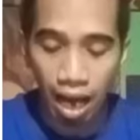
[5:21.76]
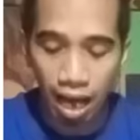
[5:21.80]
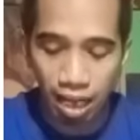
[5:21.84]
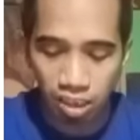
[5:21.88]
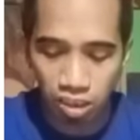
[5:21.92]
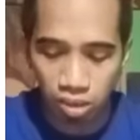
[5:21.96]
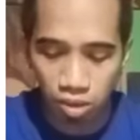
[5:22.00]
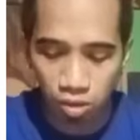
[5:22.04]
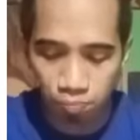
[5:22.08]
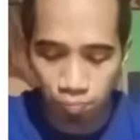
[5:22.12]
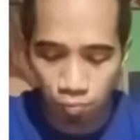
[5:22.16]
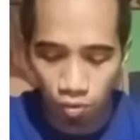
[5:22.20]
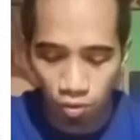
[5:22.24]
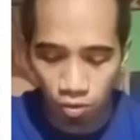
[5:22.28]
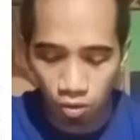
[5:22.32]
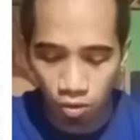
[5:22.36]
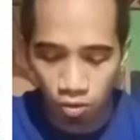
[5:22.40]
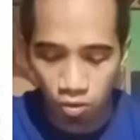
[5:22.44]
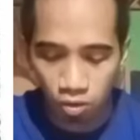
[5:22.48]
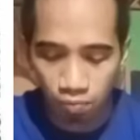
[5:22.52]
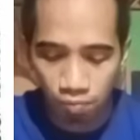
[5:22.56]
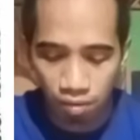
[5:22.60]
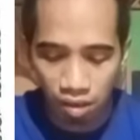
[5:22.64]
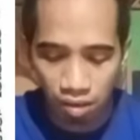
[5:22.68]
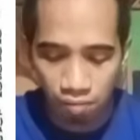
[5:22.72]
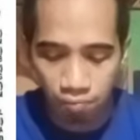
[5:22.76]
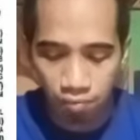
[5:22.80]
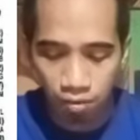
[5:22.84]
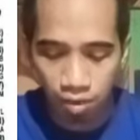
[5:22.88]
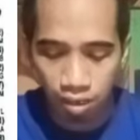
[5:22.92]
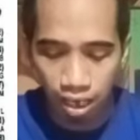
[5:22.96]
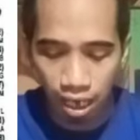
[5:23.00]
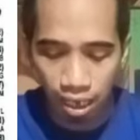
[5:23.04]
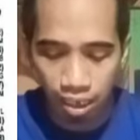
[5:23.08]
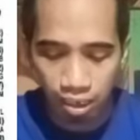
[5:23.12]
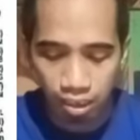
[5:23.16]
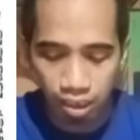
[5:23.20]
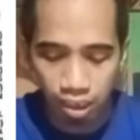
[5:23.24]
At yun po nung November
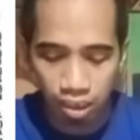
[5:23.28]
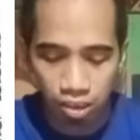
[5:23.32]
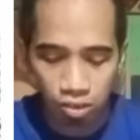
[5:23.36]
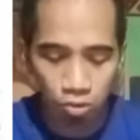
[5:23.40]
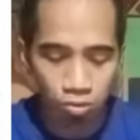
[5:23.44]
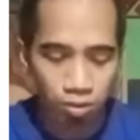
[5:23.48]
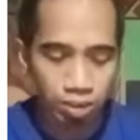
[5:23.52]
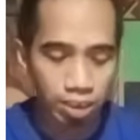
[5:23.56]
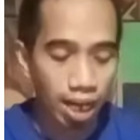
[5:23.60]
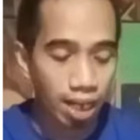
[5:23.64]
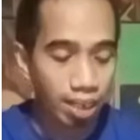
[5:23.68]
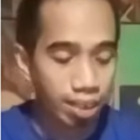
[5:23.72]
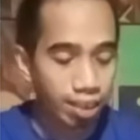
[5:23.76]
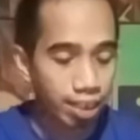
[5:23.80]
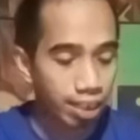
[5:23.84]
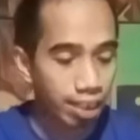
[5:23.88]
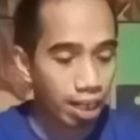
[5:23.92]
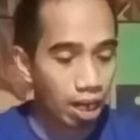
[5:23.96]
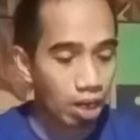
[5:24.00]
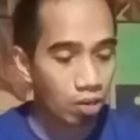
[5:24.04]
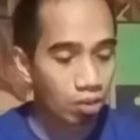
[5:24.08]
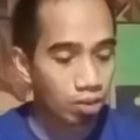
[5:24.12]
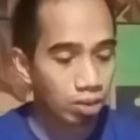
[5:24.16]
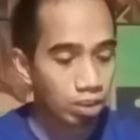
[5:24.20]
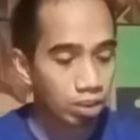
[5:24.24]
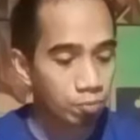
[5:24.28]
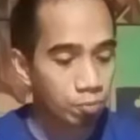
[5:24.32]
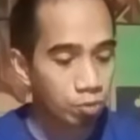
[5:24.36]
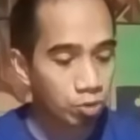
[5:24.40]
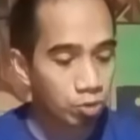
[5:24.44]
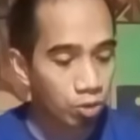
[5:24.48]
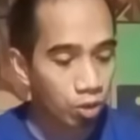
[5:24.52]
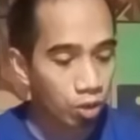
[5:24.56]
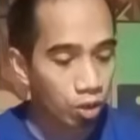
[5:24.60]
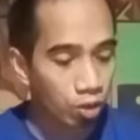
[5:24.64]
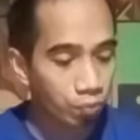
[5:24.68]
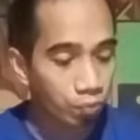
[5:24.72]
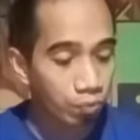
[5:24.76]
19 kung saan tinalo niya po
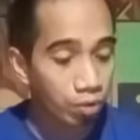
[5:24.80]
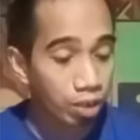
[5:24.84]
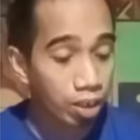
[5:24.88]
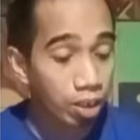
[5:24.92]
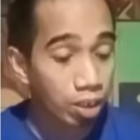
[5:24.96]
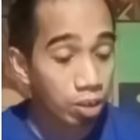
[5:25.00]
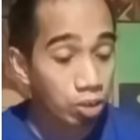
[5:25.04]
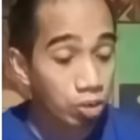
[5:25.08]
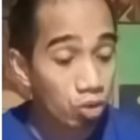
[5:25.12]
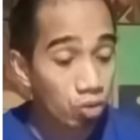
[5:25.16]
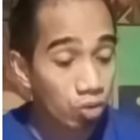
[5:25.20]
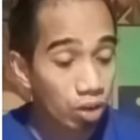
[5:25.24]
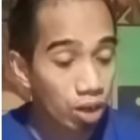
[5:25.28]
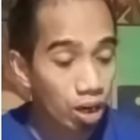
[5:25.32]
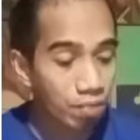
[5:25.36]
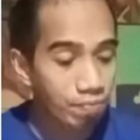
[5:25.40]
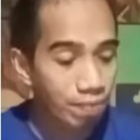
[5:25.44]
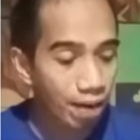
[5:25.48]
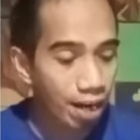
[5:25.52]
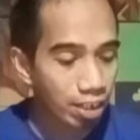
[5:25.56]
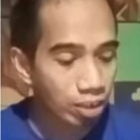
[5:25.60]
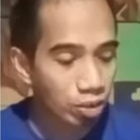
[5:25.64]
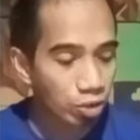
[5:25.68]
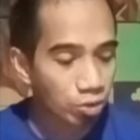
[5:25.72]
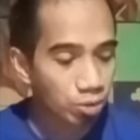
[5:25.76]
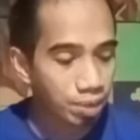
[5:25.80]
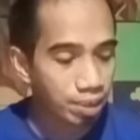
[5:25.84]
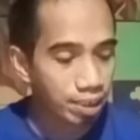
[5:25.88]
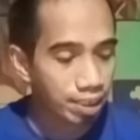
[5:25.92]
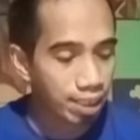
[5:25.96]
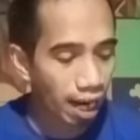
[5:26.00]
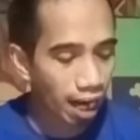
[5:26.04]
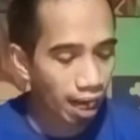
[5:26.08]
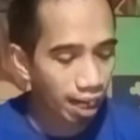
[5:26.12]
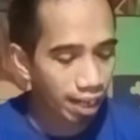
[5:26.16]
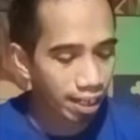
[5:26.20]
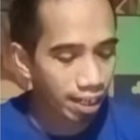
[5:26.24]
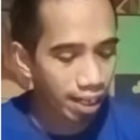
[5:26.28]
doon yung kabayong si
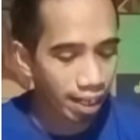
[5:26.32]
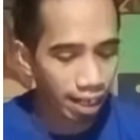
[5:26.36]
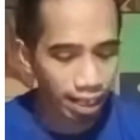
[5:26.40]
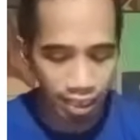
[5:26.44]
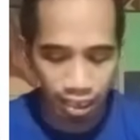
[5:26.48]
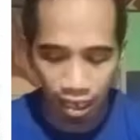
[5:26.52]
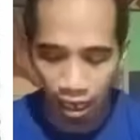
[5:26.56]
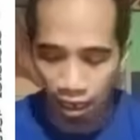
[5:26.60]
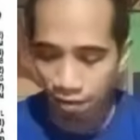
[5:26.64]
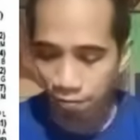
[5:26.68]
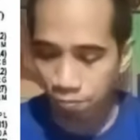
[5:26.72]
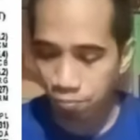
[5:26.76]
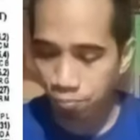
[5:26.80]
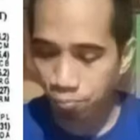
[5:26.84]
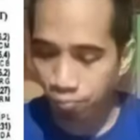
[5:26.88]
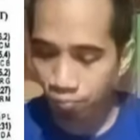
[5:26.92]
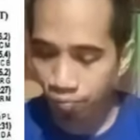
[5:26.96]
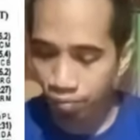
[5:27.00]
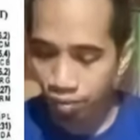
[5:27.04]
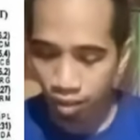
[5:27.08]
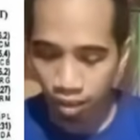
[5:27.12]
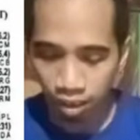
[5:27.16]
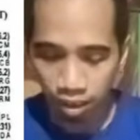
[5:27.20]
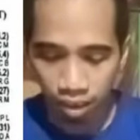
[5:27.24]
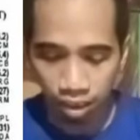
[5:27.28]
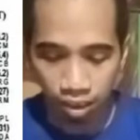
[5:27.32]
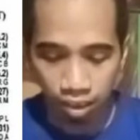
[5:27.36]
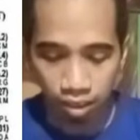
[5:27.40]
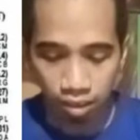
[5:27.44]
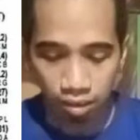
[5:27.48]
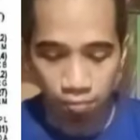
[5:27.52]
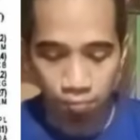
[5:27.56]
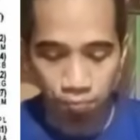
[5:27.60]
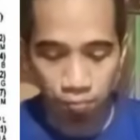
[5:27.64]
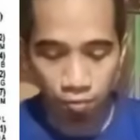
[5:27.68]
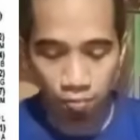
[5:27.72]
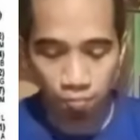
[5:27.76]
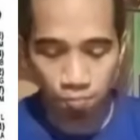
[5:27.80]
Lucky Leia.
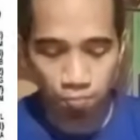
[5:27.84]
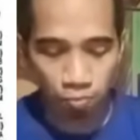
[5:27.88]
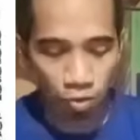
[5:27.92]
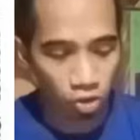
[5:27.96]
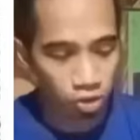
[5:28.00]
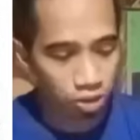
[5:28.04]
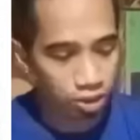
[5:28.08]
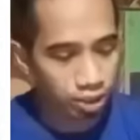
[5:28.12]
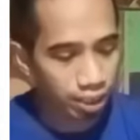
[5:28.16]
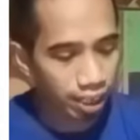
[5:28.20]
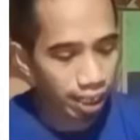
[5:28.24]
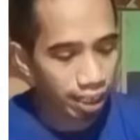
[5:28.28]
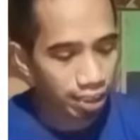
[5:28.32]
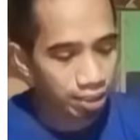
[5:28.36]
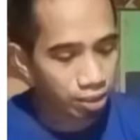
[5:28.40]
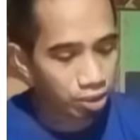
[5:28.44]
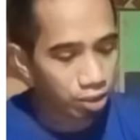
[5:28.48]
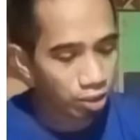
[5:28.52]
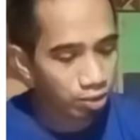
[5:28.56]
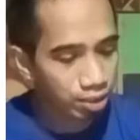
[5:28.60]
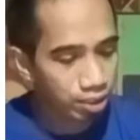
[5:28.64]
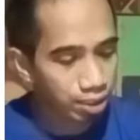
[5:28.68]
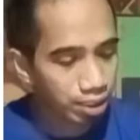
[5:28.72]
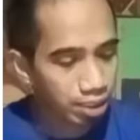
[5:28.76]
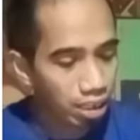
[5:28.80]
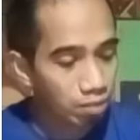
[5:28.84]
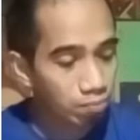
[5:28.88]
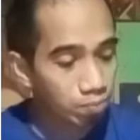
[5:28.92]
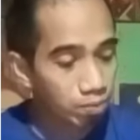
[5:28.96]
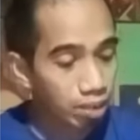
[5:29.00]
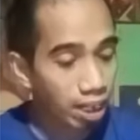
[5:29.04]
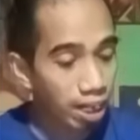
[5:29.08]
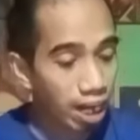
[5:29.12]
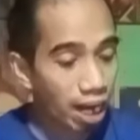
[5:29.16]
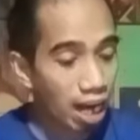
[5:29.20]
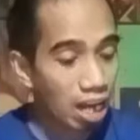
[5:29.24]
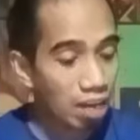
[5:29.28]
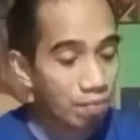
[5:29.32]
From Boji Henson, this time
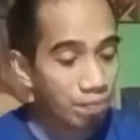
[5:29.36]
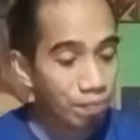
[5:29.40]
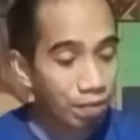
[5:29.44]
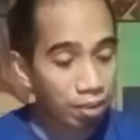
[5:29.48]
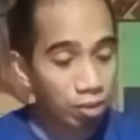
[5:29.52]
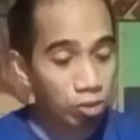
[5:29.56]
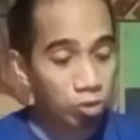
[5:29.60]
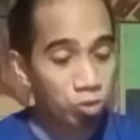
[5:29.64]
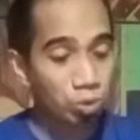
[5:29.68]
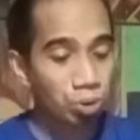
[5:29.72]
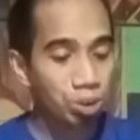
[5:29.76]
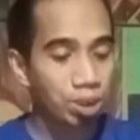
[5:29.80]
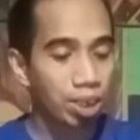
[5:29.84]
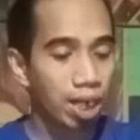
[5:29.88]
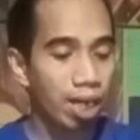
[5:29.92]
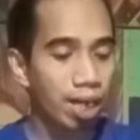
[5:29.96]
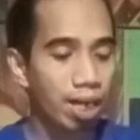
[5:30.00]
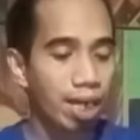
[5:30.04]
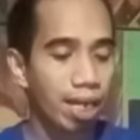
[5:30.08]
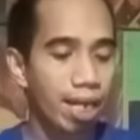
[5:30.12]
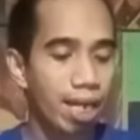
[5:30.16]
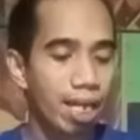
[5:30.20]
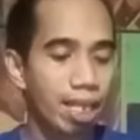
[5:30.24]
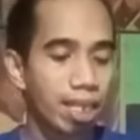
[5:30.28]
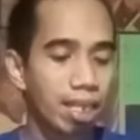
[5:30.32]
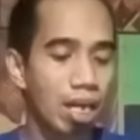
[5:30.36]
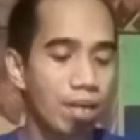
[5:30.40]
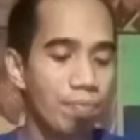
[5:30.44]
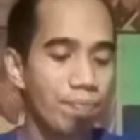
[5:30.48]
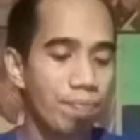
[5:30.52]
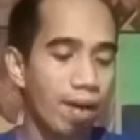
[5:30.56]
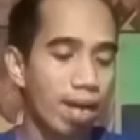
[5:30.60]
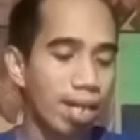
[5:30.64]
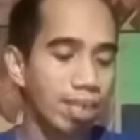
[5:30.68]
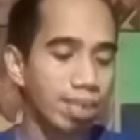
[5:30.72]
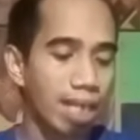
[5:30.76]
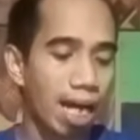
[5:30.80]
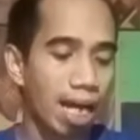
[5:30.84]
John Alvin Gusi ang rerenda
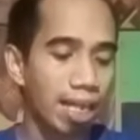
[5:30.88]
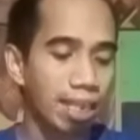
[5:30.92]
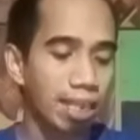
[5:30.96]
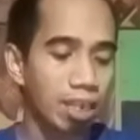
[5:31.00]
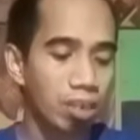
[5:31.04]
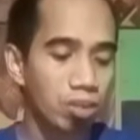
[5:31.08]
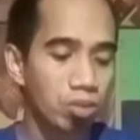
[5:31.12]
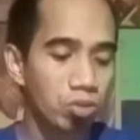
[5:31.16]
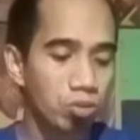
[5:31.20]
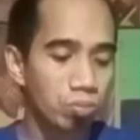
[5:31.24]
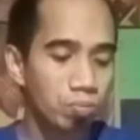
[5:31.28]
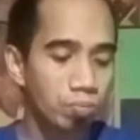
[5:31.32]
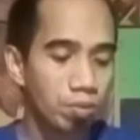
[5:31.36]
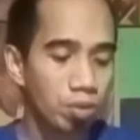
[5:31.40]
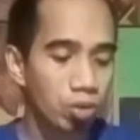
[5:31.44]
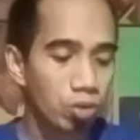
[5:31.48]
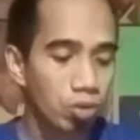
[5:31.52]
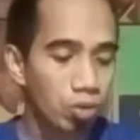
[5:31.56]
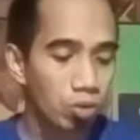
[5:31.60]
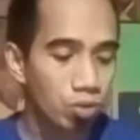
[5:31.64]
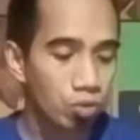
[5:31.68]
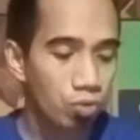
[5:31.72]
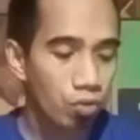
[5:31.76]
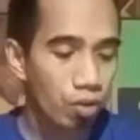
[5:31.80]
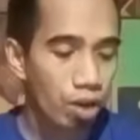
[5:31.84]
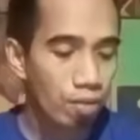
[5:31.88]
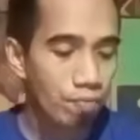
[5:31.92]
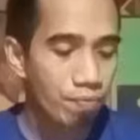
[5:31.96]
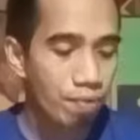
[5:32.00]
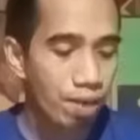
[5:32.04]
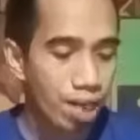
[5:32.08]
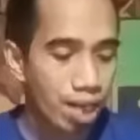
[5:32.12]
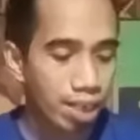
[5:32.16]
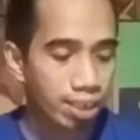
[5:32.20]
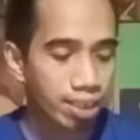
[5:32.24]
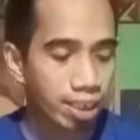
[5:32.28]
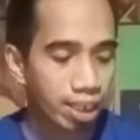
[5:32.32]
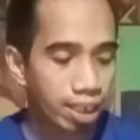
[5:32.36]
para sa ating numero 9
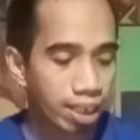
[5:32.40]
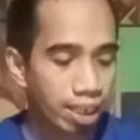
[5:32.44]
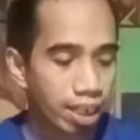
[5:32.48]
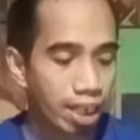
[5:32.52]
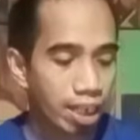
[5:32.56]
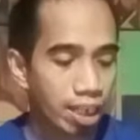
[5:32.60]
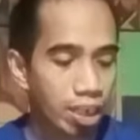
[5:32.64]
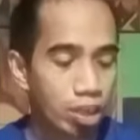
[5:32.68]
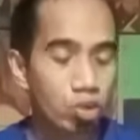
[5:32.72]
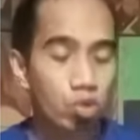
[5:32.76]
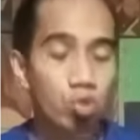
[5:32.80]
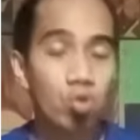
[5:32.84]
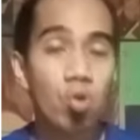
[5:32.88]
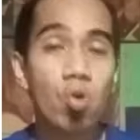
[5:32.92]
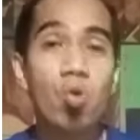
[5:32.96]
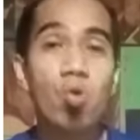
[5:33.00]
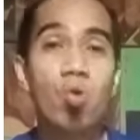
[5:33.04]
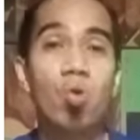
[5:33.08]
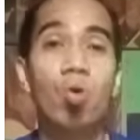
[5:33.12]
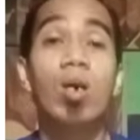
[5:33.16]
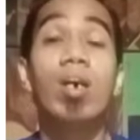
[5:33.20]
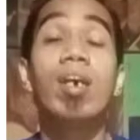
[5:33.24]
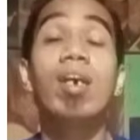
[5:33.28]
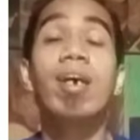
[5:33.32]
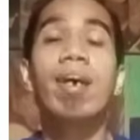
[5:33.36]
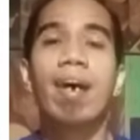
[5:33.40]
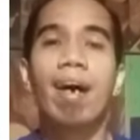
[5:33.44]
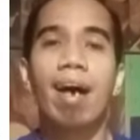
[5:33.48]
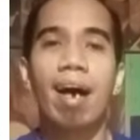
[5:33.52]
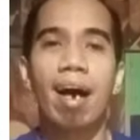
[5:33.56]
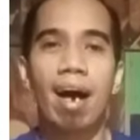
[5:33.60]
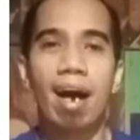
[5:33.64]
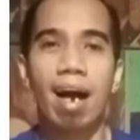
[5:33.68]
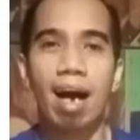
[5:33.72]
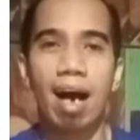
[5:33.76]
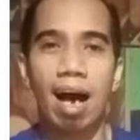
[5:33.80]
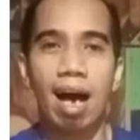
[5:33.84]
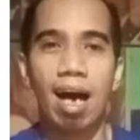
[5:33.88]
na si Gintong
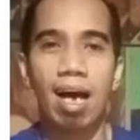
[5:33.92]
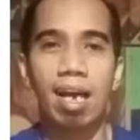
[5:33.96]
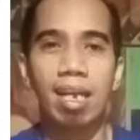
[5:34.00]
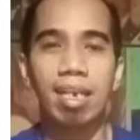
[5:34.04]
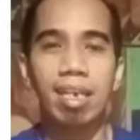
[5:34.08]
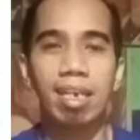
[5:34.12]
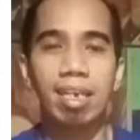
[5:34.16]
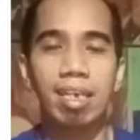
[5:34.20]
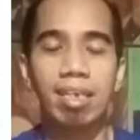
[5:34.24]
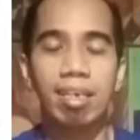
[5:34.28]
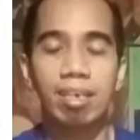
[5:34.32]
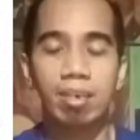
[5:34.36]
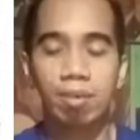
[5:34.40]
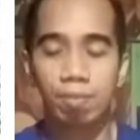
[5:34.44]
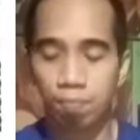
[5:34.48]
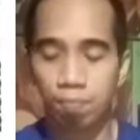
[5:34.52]
Hari.